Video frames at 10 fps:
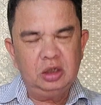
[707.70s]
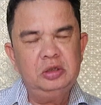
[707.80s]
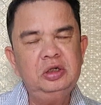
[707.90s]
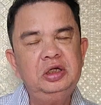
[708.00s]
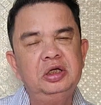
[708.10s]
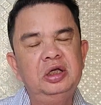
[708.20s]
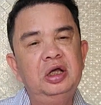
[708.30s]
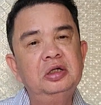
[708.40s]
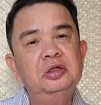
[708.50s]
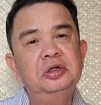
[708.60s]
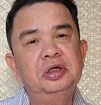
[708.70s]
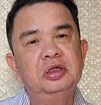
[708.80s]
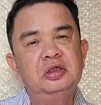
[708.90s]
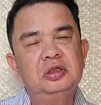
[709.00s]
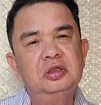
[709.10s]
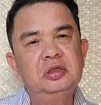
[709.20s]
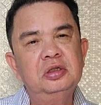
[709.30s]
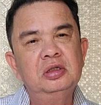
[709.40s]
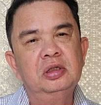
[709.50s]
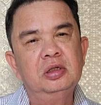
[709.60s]
À, thưa các anh chị, à, người
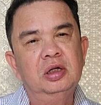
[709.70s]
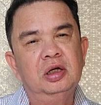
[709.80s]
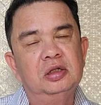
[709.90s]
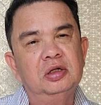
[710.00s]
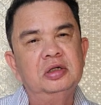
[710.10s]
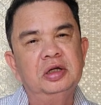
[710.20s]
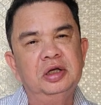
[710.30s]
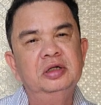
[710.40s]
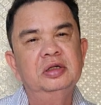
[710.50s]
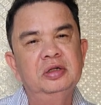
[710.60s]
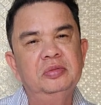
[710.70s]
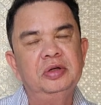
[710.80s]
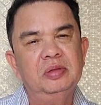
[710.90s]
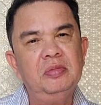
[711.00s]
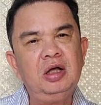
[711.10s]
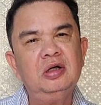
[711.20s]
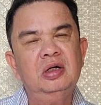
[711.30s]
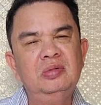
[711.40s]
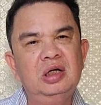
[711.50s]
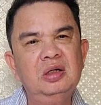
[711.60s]
à, thực hiện việc
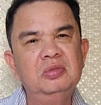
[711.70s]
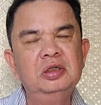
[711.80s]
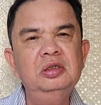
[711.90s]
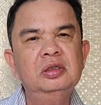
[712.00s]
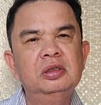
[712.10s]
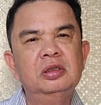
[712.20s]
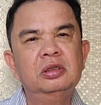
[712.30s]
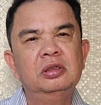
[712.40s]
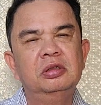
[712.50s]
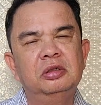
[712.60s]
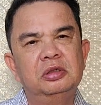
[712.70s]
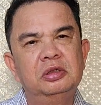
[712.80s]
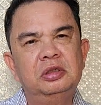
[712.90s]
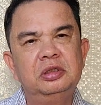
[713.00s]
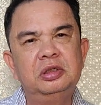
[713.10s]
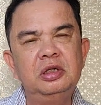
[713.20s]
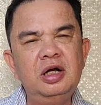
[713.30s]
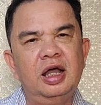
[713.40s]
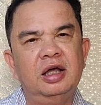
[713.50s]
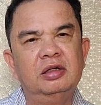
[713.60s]
bắt ông Lân, ông Hướng
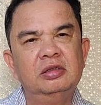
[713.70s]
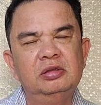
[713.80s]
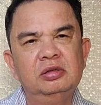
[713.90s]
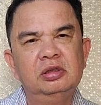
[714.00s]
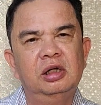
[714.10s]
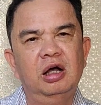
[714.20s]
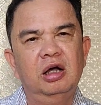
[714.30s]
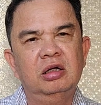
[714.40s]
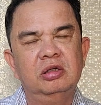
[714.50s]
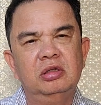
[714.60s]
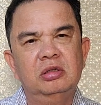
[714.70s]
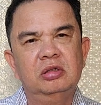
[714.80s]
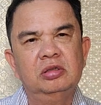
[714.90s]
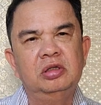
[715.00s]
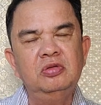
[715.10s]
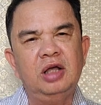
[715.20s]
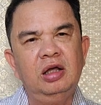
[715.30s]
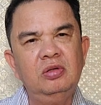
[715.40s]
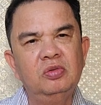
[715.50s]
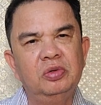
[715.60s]
chính là thiếu
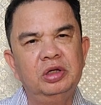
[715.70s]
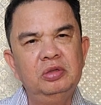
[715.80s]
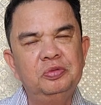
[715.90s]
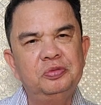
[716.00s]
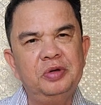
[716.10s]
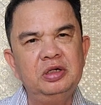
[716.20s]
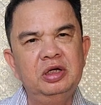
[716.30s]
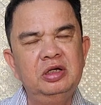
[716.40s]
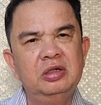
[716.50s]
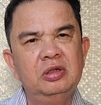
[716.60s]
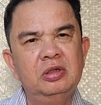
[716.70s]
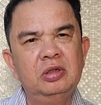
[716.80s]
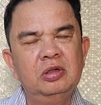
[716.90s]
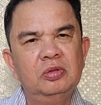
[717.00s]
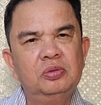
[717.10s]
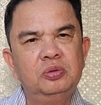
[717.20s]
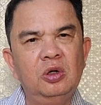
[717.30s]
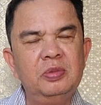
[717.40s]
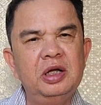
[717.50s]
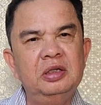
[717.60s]
tá Nguyễn Văn Nên,
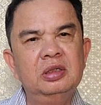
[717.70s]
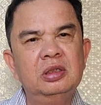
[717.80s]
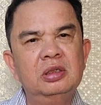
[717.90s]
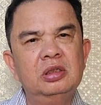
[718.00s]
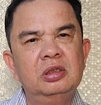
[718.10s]
phó ban